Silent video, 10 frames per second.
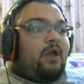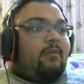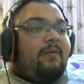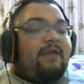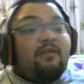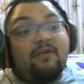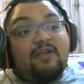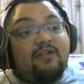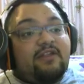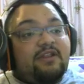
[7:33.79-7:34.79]
Ama ben tabii
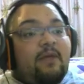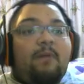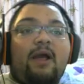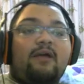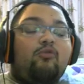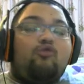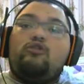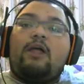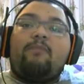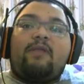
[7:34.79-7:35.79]
ki ışınlanma hakkımı
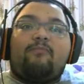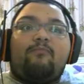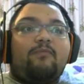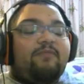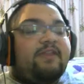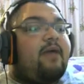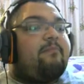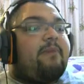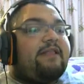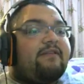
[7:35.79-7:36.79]
kullanmadım. Bir de
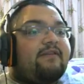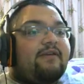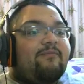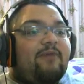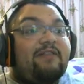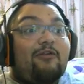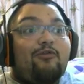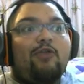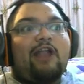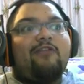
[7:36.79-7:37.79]
ben e, bende
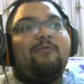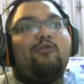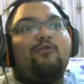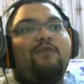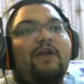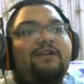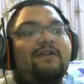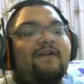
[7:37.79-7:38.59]
şu tarz bir durum var.